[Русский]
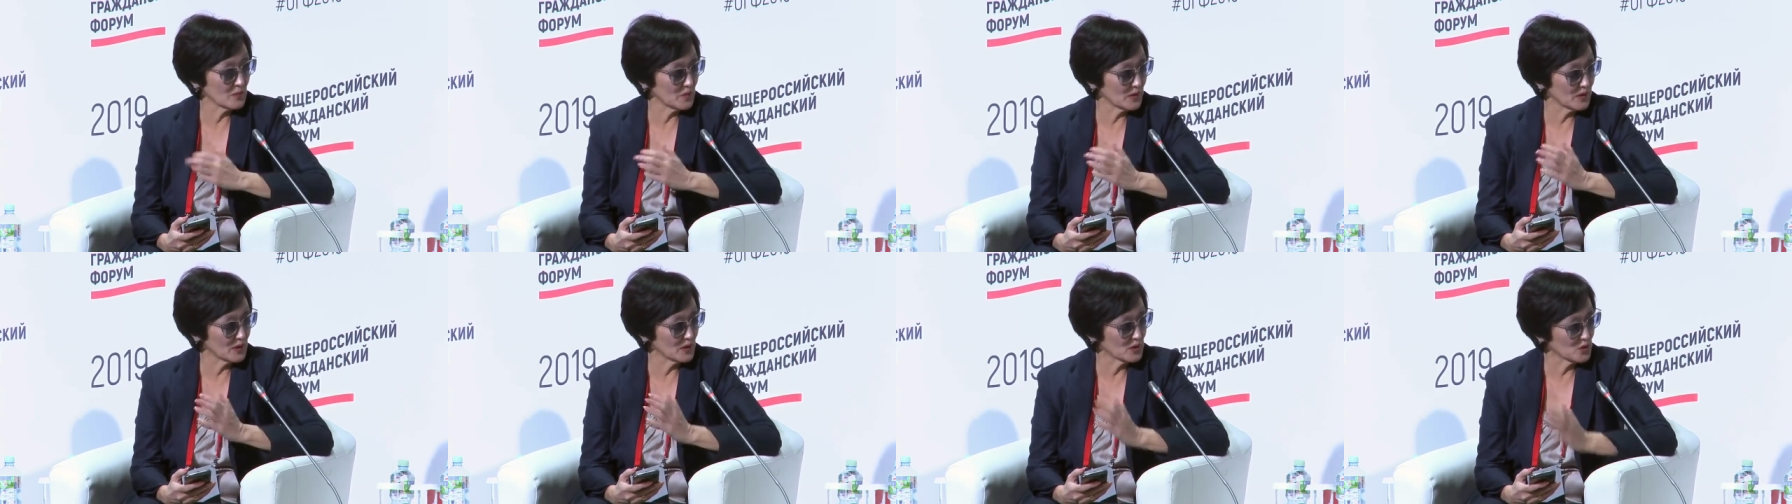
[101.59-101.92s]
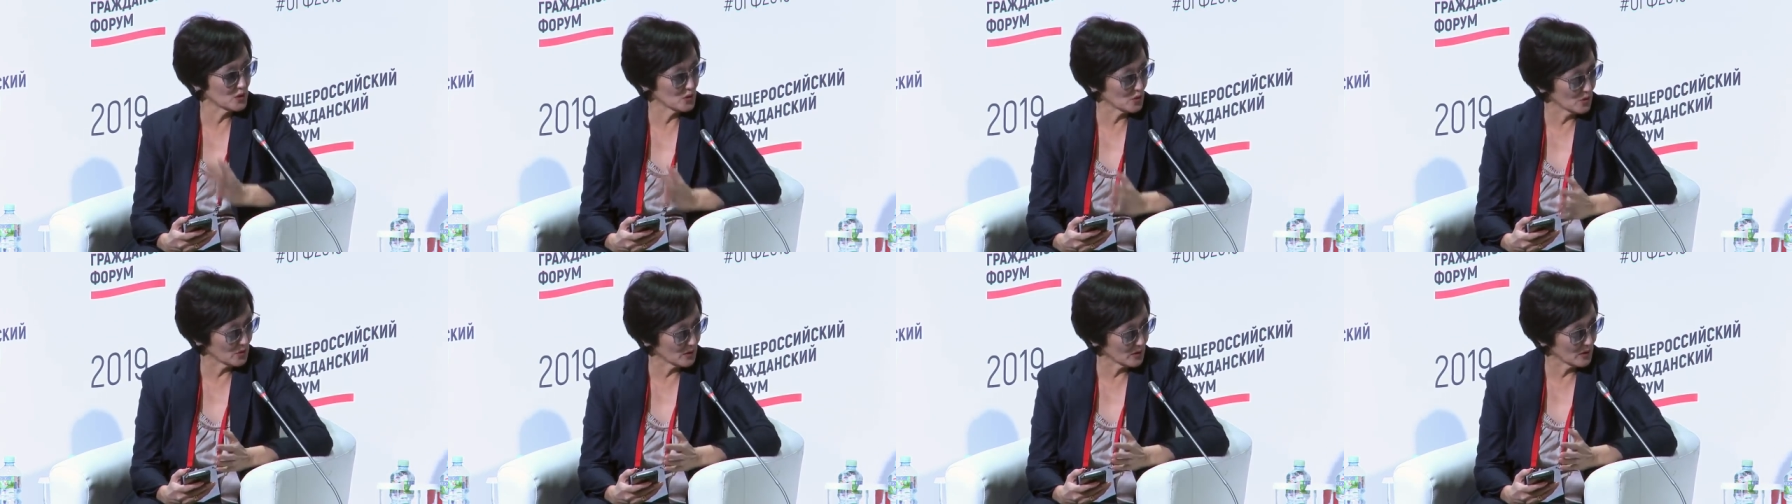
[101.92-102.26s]
им
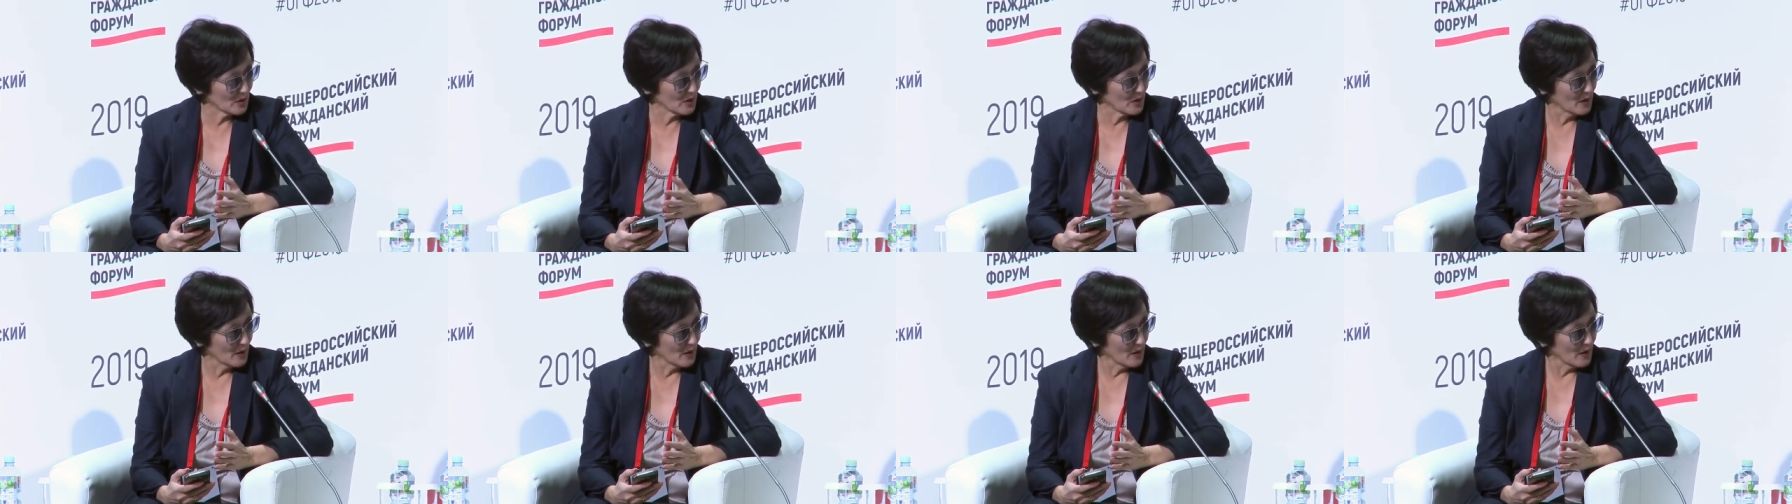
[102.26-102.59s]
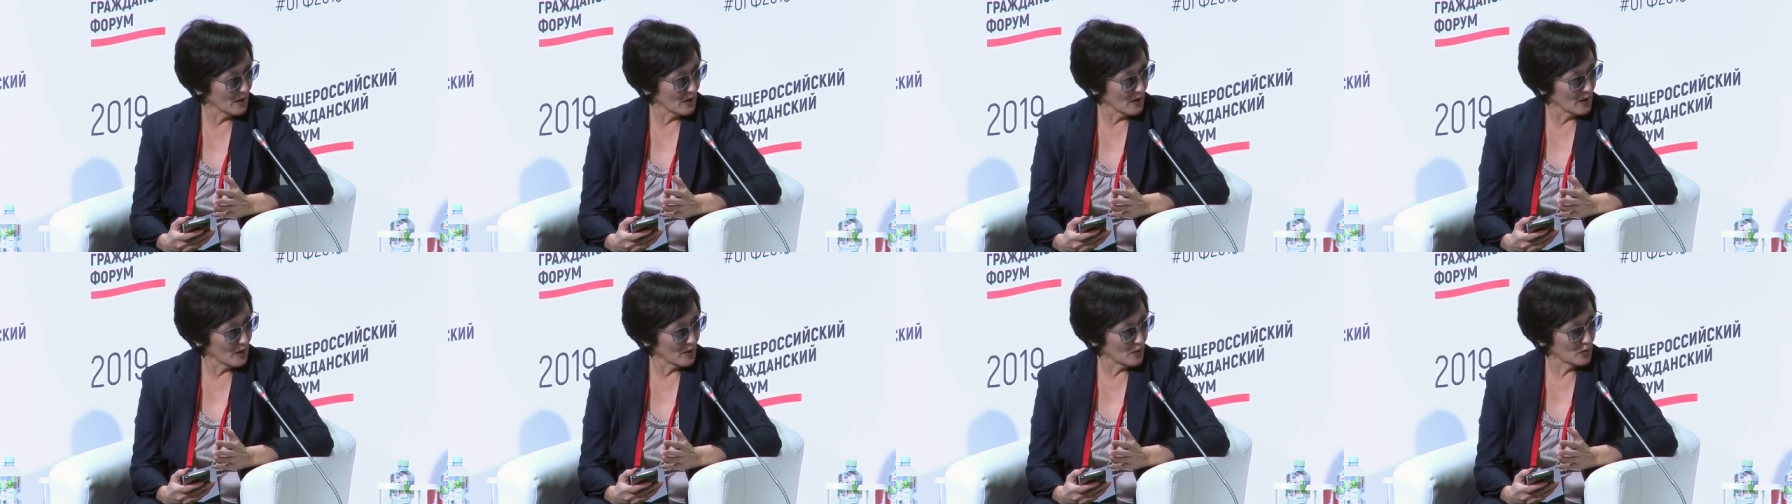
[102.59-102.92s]
подотчетна.
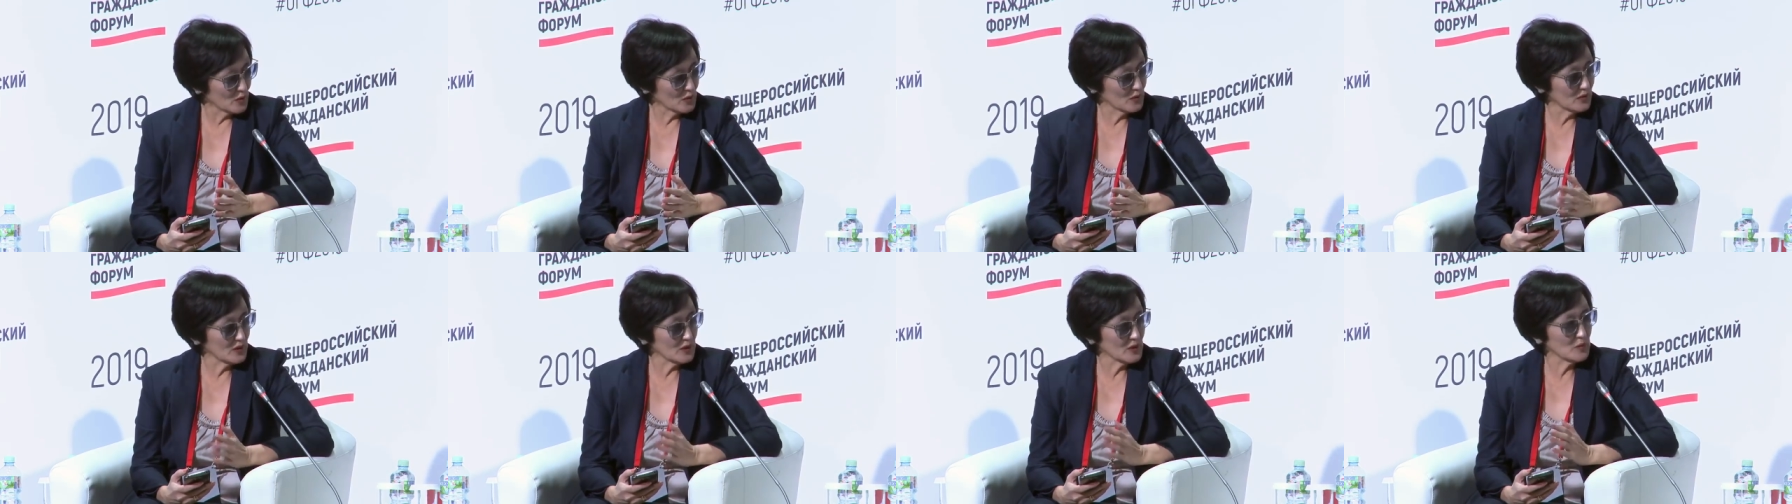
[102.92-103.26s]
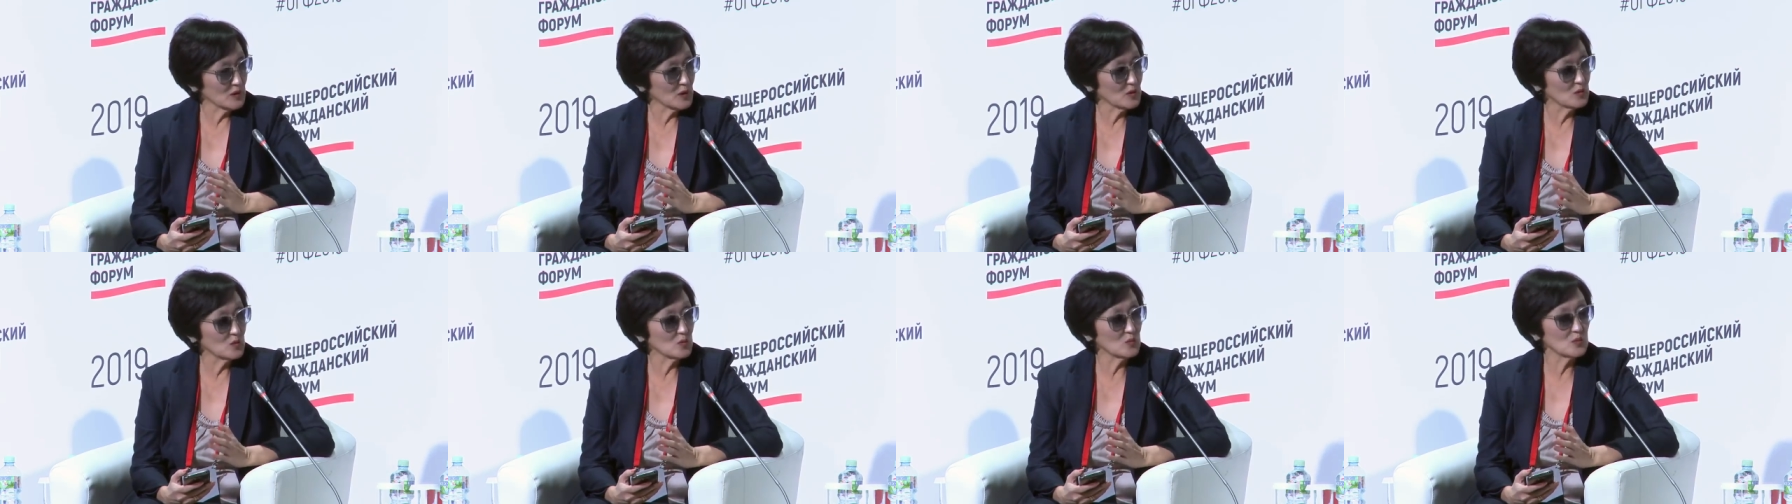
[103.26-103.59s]
Вот в
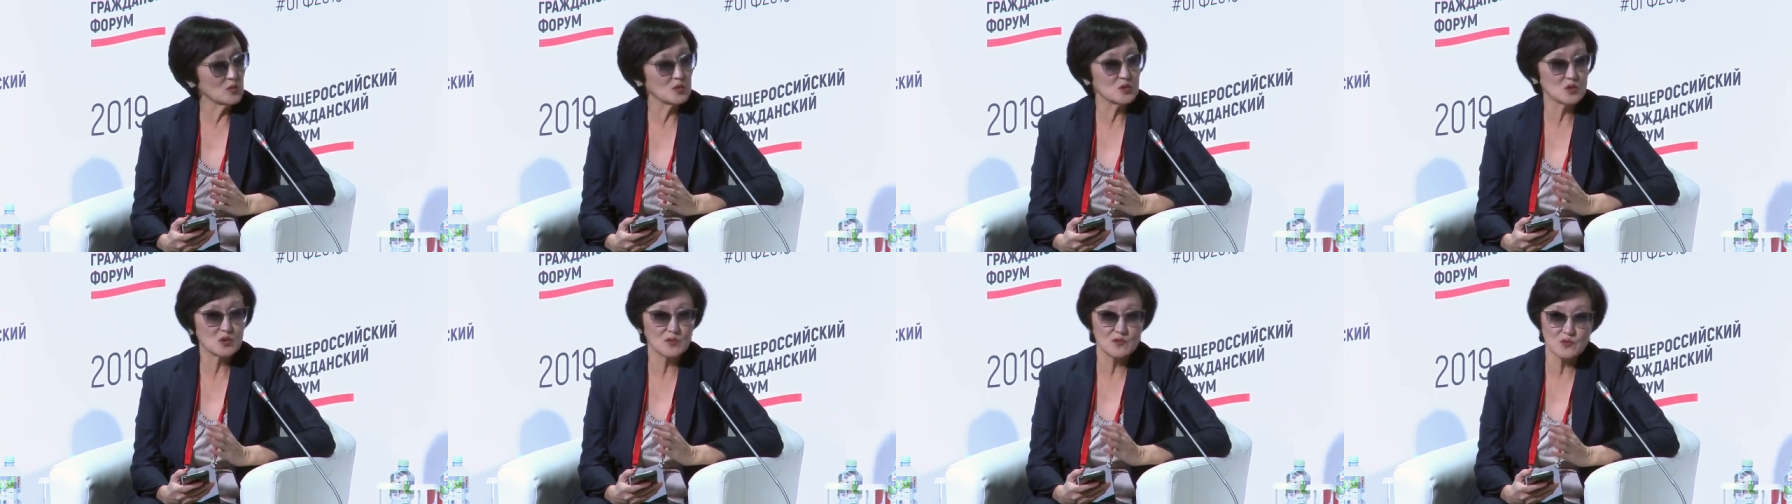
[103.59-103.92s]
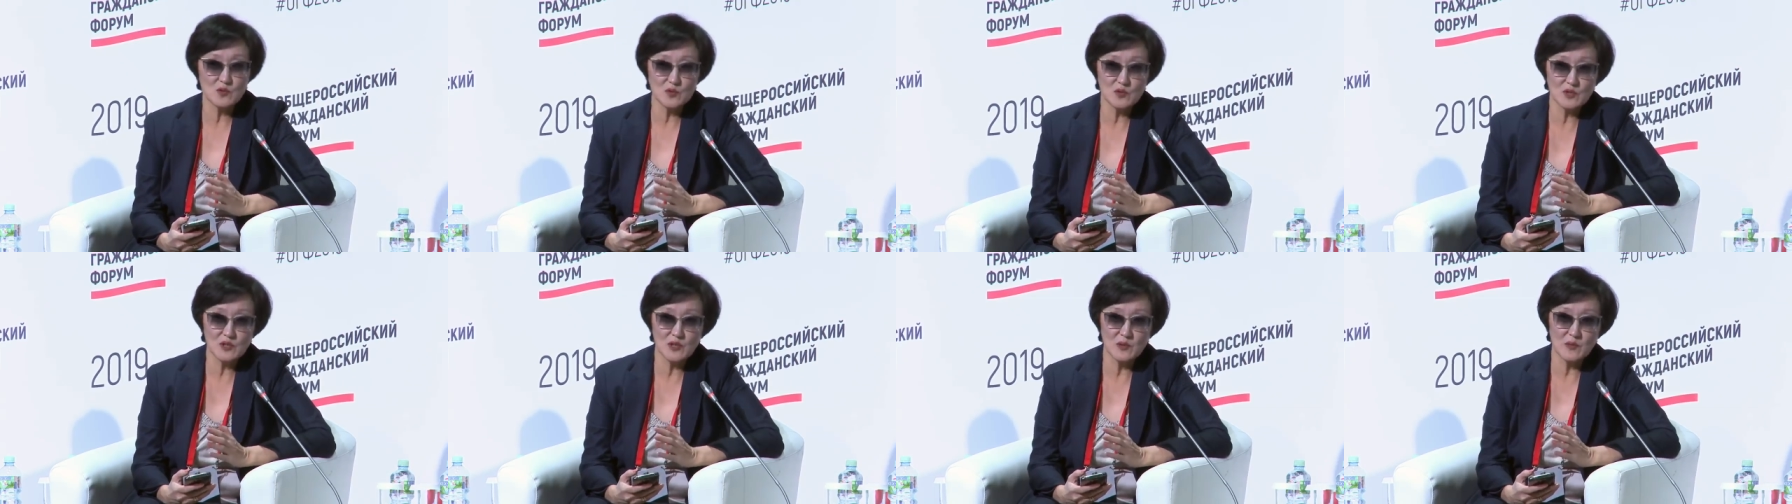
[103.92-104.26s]
этом я думаю, что
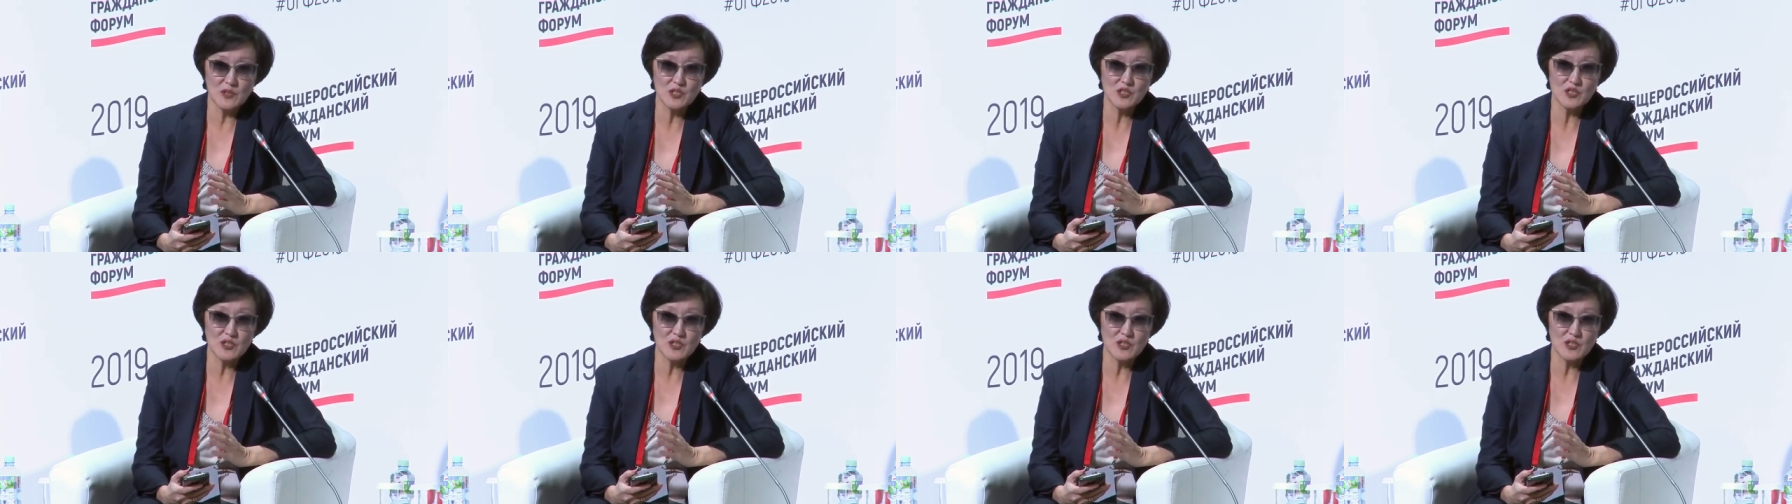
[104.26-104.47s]
все-таки